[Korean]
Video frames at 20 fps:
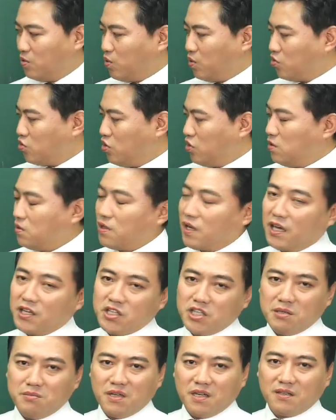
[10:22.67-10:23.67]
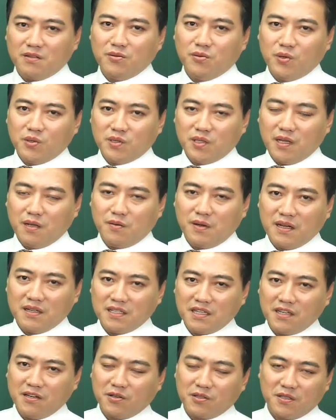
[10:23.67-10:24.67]
또 취득하시면 호텔
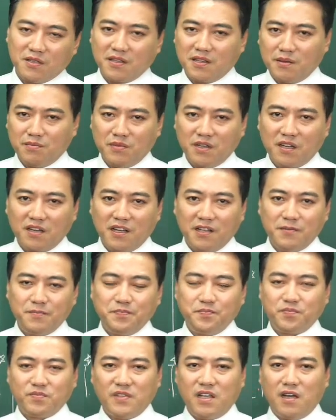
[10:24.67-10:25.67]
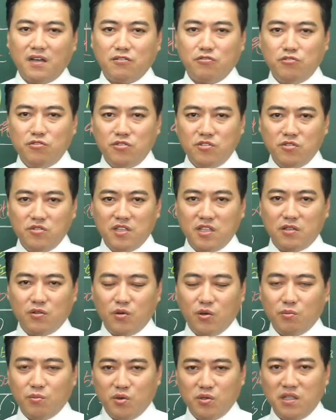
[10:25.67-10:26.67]
황제가 어떻게 합니까? 아, 꾸준히
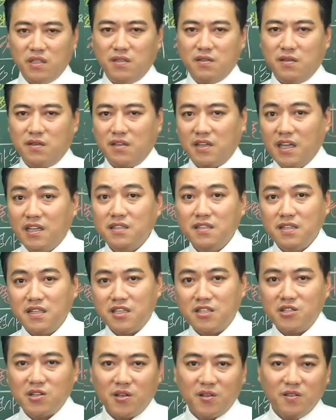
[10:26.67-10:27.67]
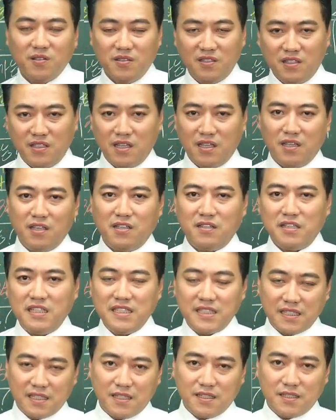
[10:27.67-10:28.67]
또 모니터링 해드리죠. 네,
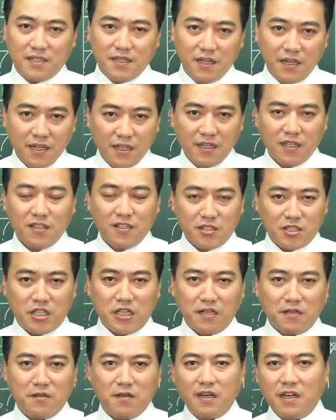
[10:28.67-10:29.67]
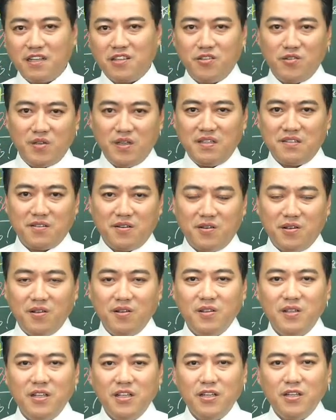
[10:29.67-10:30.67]
리스크를 제거하기
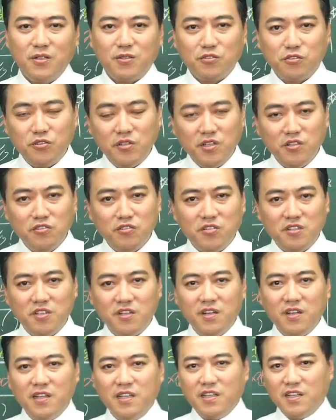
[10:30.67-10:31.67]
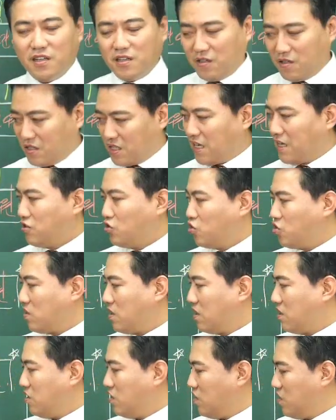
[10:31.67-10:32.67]
위해서 수익률을 어,
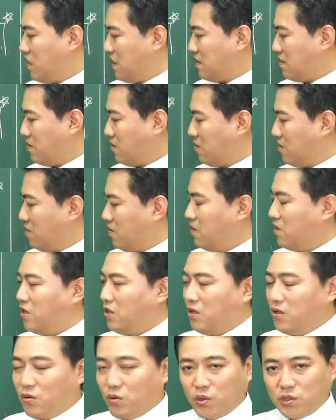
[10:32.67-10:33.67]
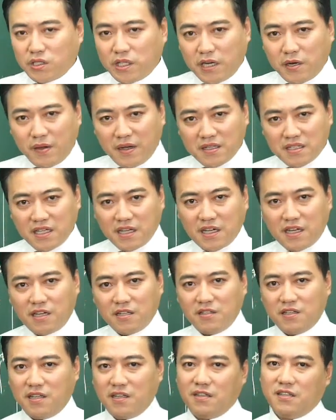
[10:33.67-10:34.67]
창출하기 위해서 호텔
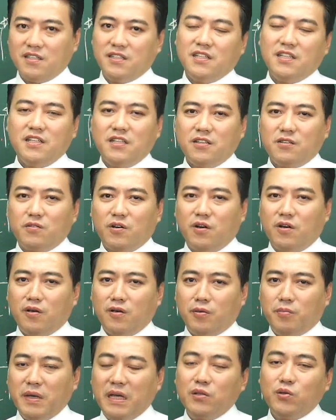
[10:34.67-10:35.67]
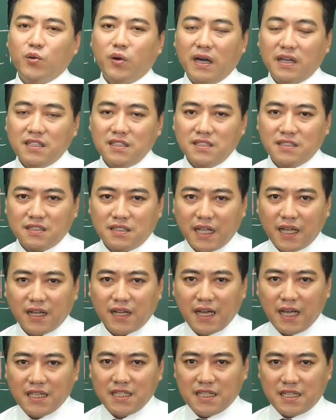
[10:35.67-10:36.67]
황제가 네, 어, 매도하는
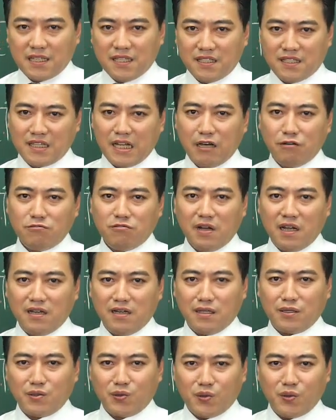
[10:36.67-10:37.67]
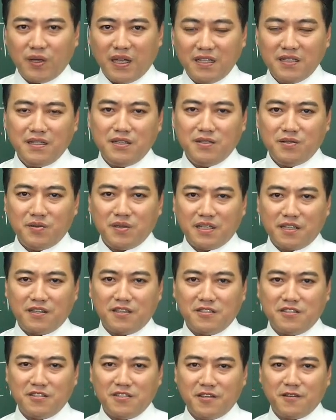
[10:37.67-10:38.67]
때까지 사후 관리 또 해드리고
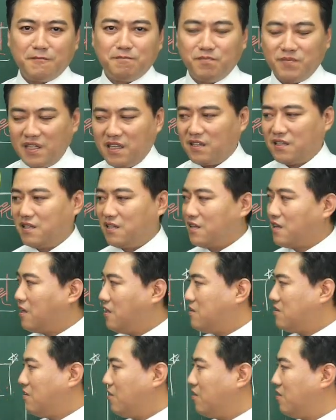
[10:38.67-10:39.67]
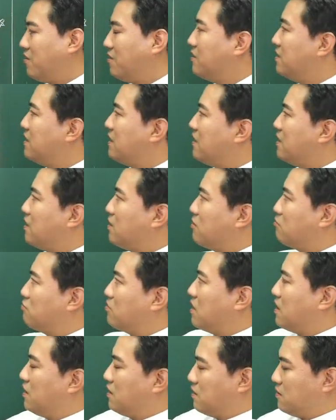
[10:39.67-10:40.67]
있거든요. 네, 그렇게 해서
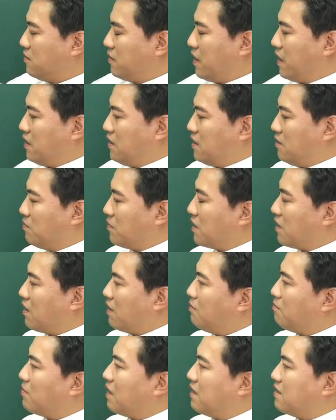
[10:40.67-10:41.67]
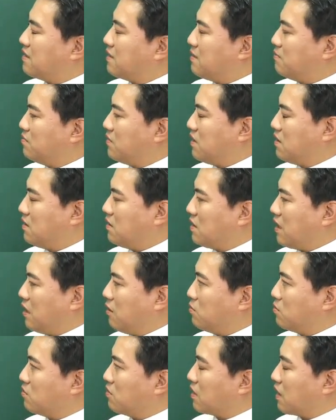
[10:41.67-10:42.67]
우리 의뢰인님께 말씀드린
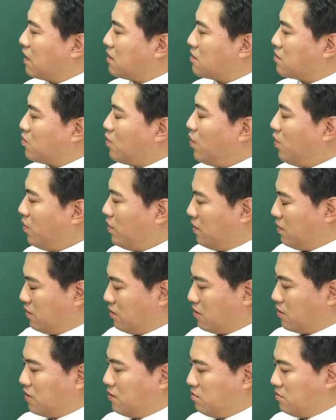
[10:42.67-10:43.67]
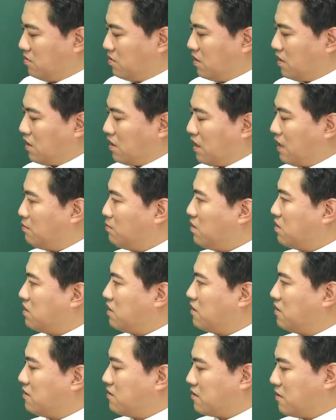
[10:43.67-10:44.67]
내용을 가지고 여러분께
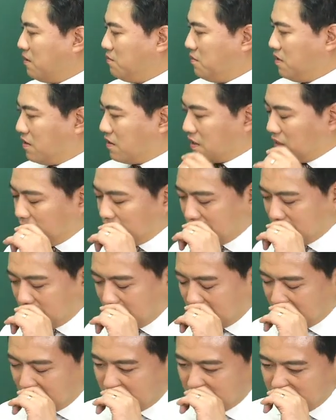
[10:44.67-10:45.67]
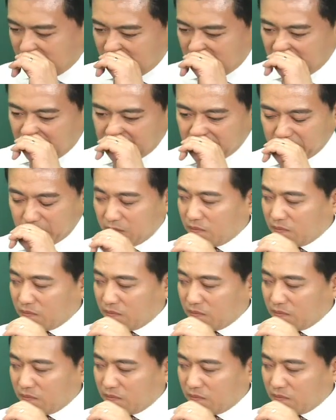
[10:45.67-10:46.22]
한번 이런 설명을 한번 드렸습니다.